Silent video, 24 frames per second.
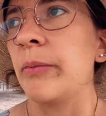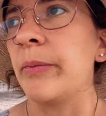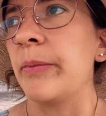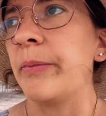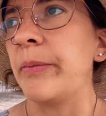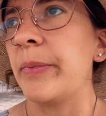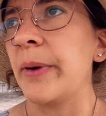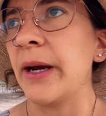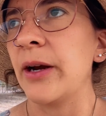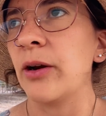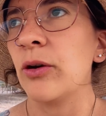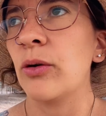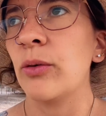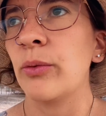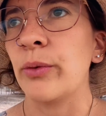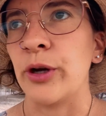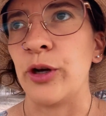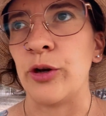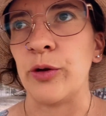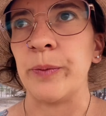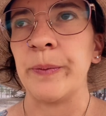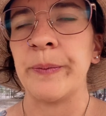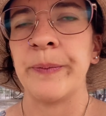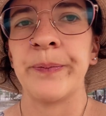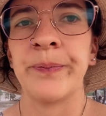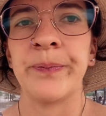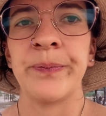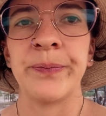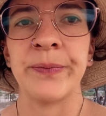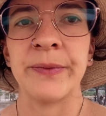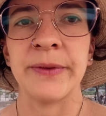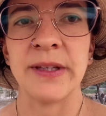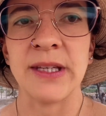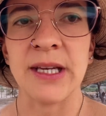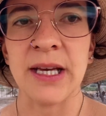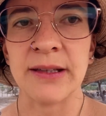Pero bueno,
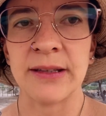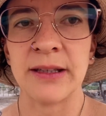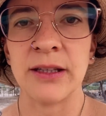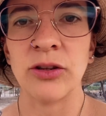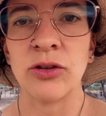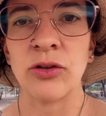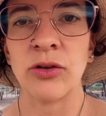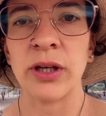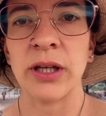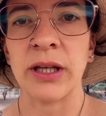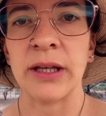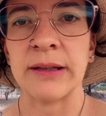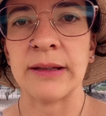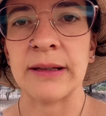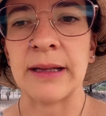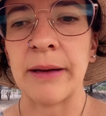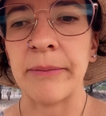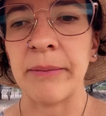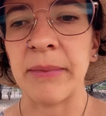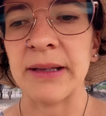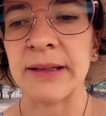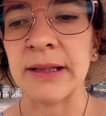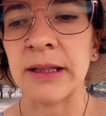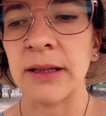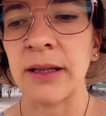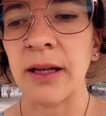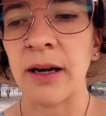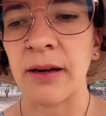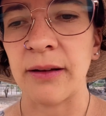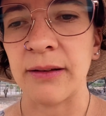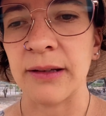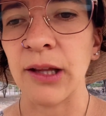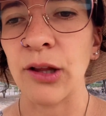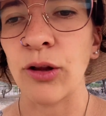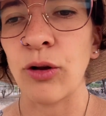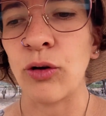ya siento que está más
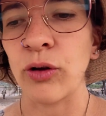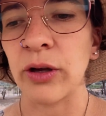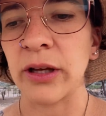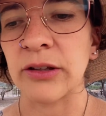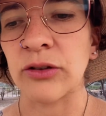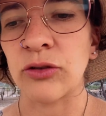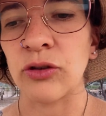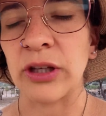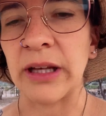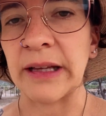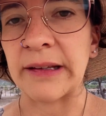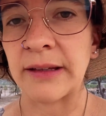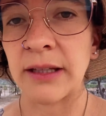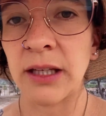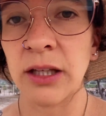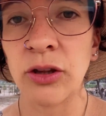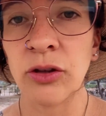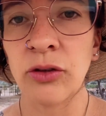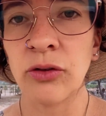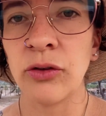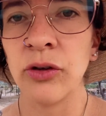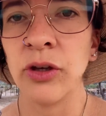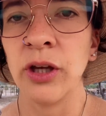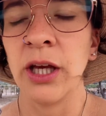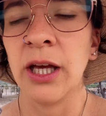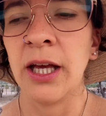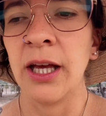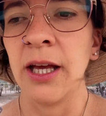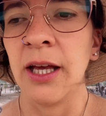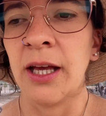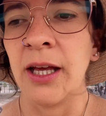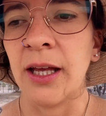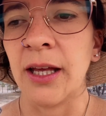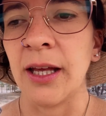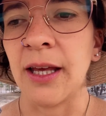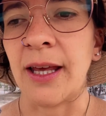aterrizado lo que estoy haciendo,
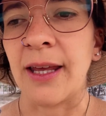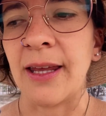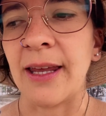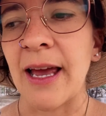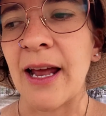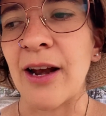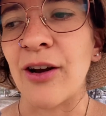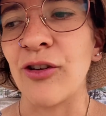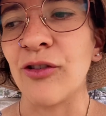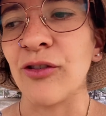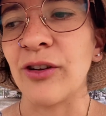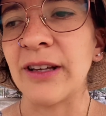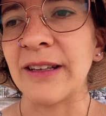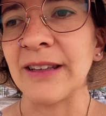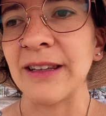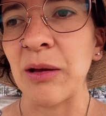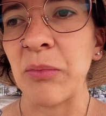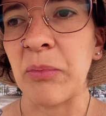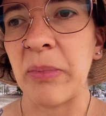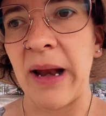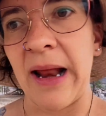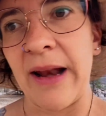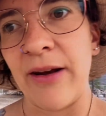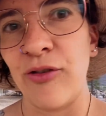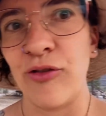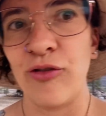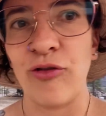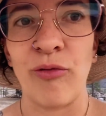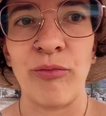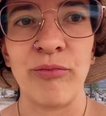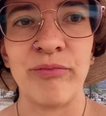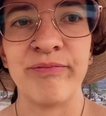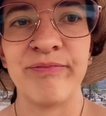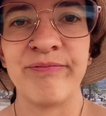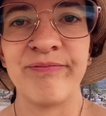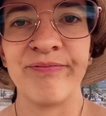que ya no es de
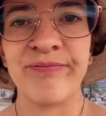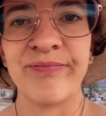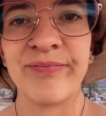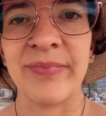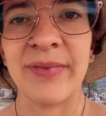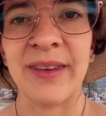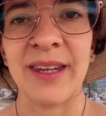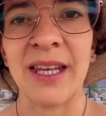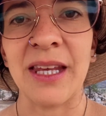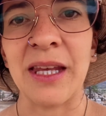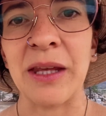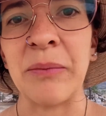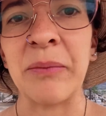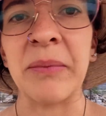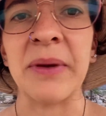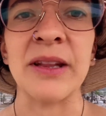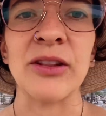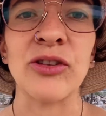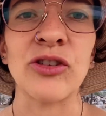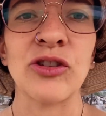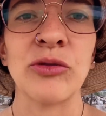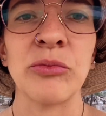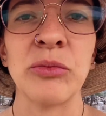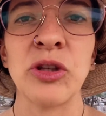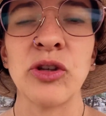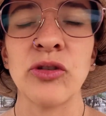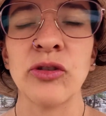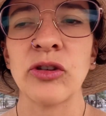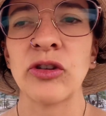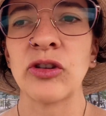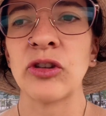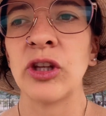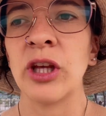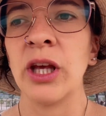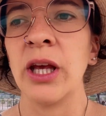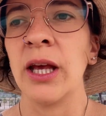plano inventos
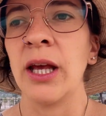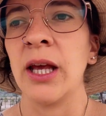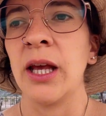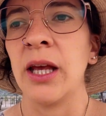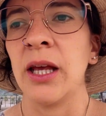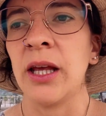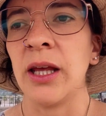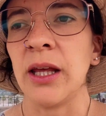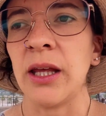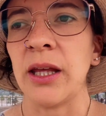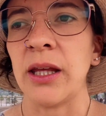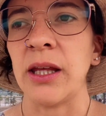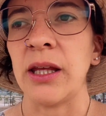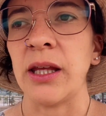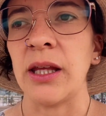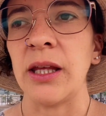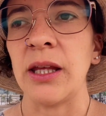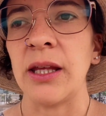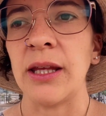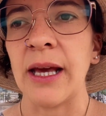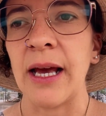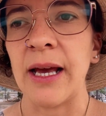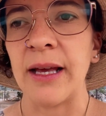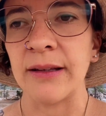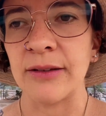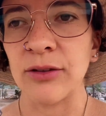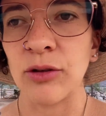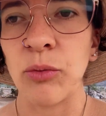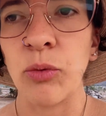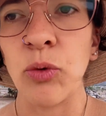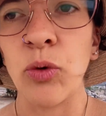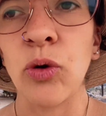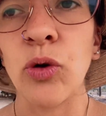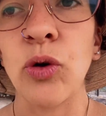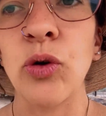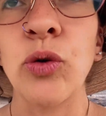míos y ya es
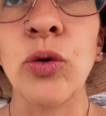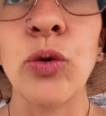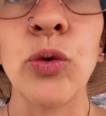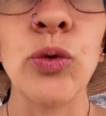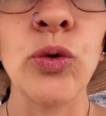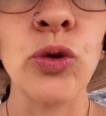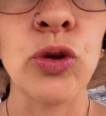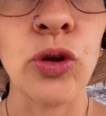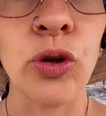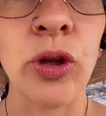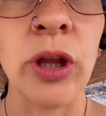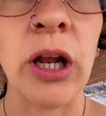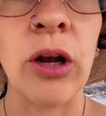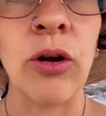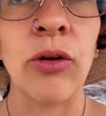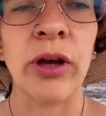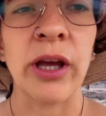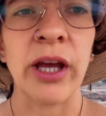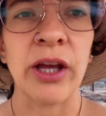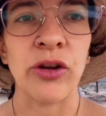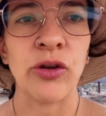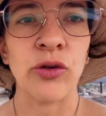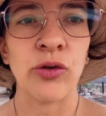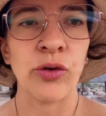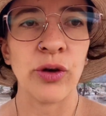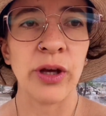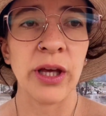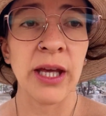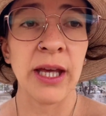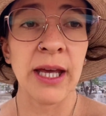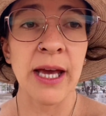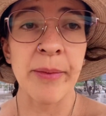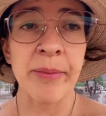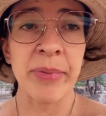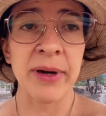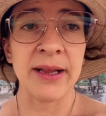como un conjunto de lo que yo
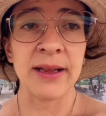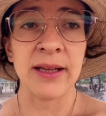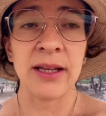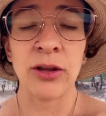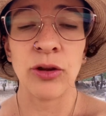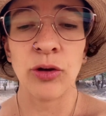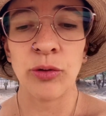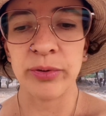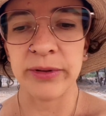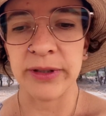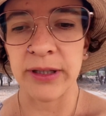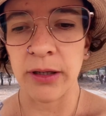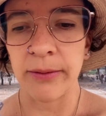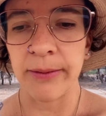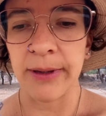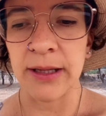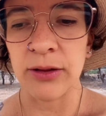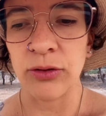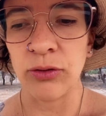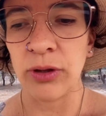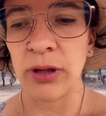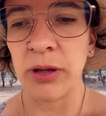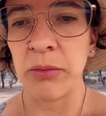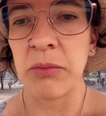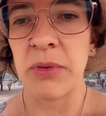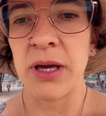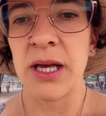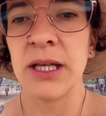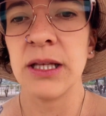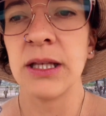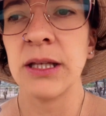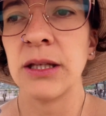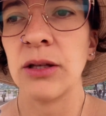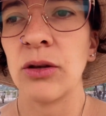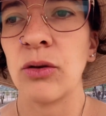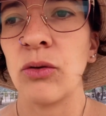he aprendido observando y demás,
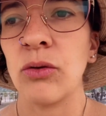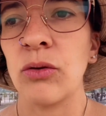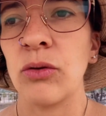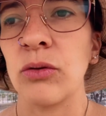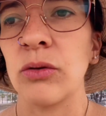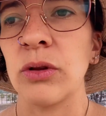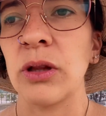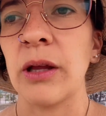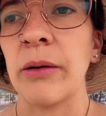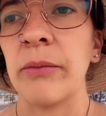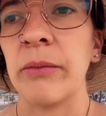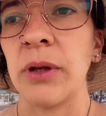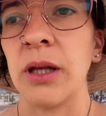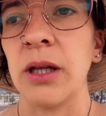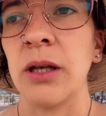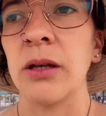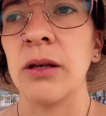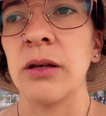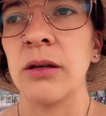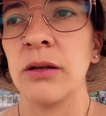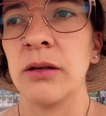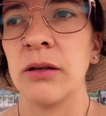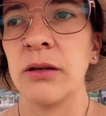también